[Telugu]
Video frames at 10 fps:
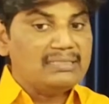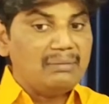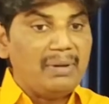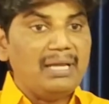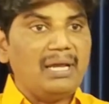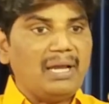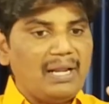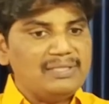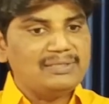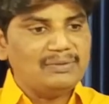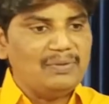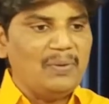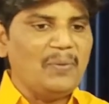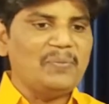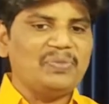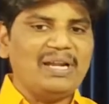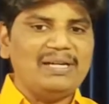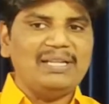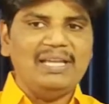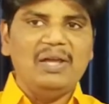నిజమైన క్రైస్తవులు
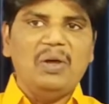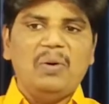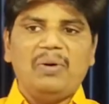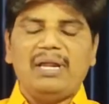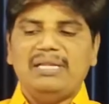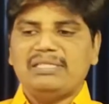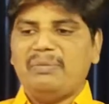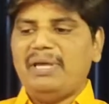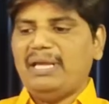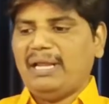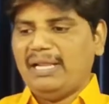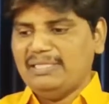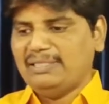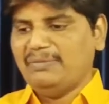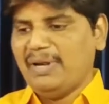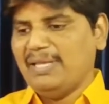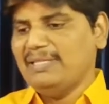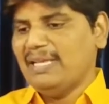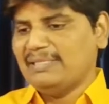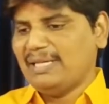అంటే ఒక నిజమైన క్రైస్తవుడు ఏం
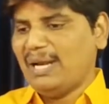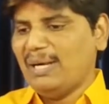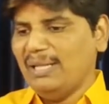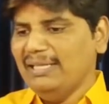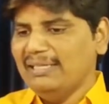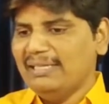చేస్తాడండి